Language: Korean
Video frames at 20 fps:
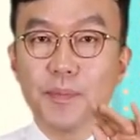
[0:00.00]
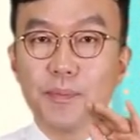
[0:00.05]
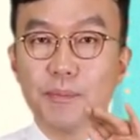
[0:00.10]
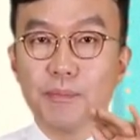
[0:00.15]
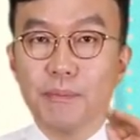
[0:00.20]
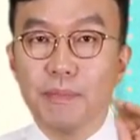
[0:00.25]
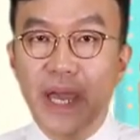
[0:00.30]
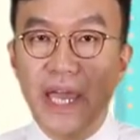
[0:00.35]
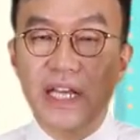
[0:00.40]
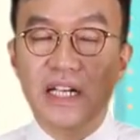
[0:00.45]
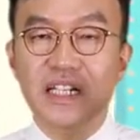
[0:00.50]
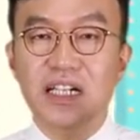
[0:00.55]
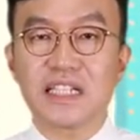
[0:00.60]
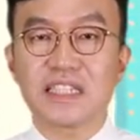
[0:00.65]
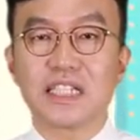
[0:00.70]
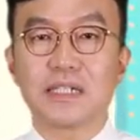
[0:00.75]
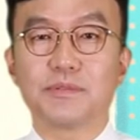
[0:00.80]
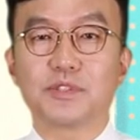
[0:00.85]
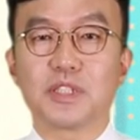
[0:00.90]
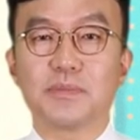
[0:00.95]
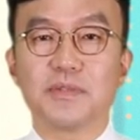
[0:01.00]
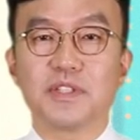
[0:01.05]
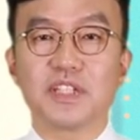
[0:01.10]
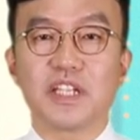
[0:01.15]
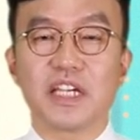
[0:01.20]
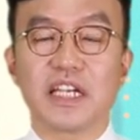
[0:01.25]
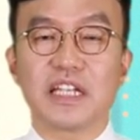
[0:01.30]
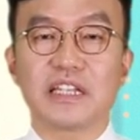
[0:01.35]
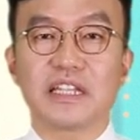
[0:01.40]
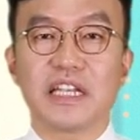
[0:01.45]
매를 갖다 붙이면
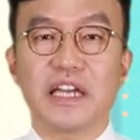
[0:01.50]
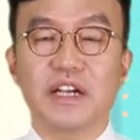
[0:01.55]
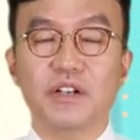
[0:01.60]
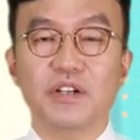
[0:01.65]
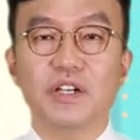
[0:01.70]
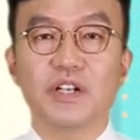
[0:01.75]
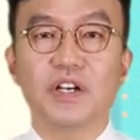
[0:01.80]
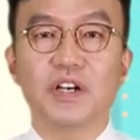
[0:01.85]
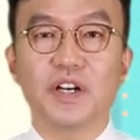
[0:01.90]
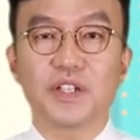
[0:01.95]
되겠네요.